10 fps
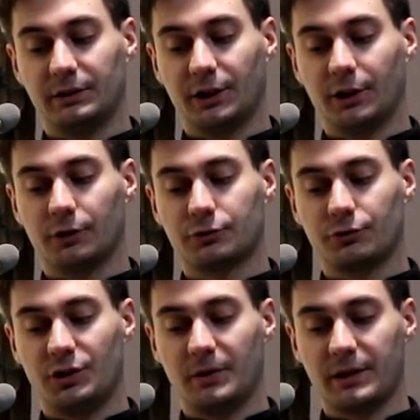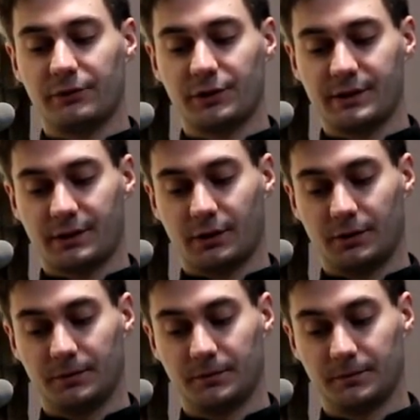Ty odrzuciłeś
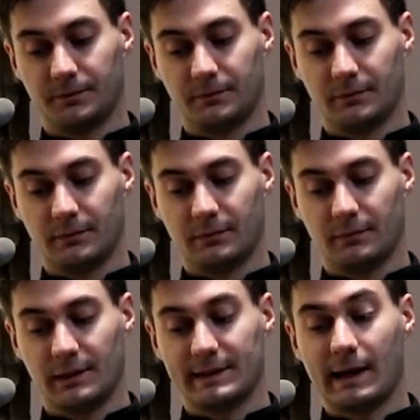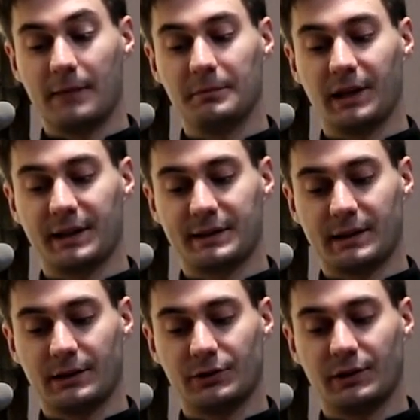wszystko. Sam
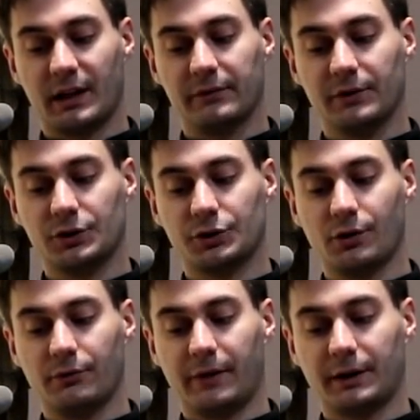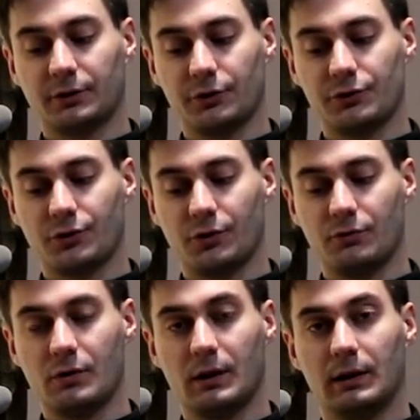jesteś najwyższą
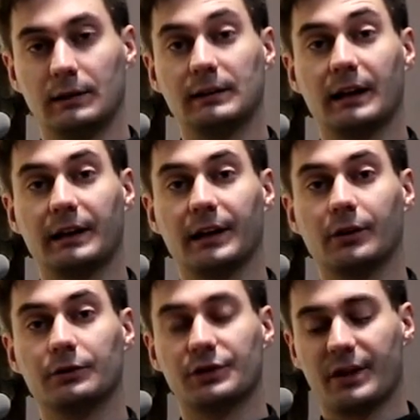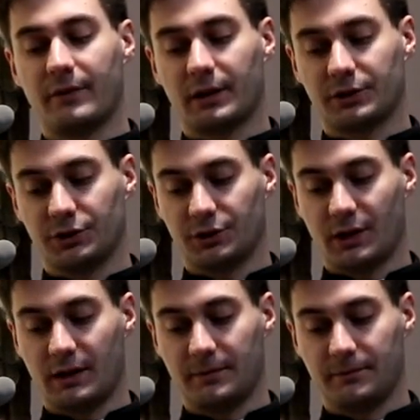wartością nagiego drzewa
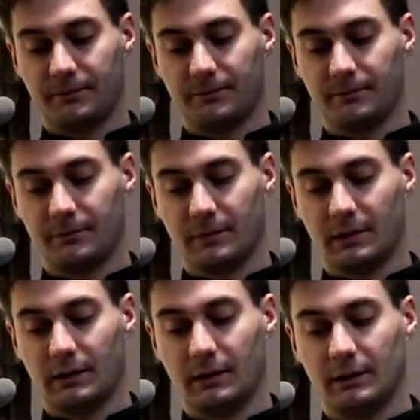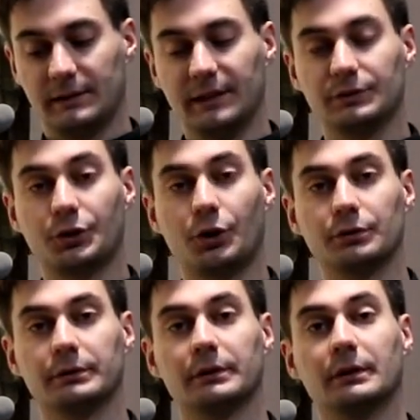krzyża. Ten
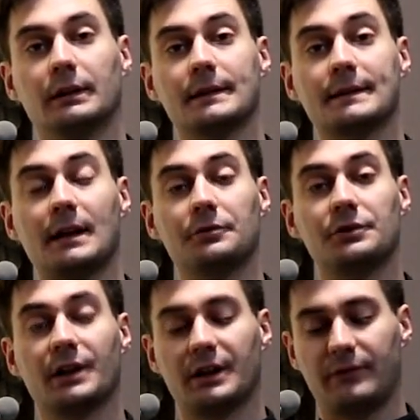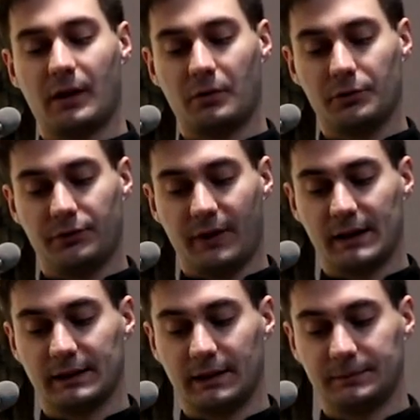tron stał się chwałą
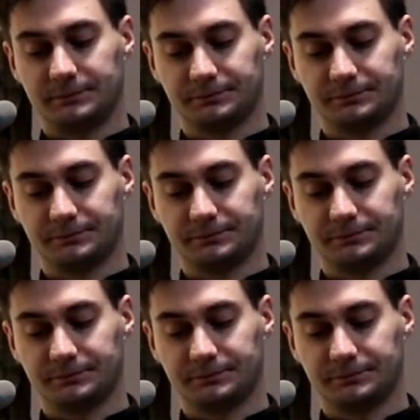świata.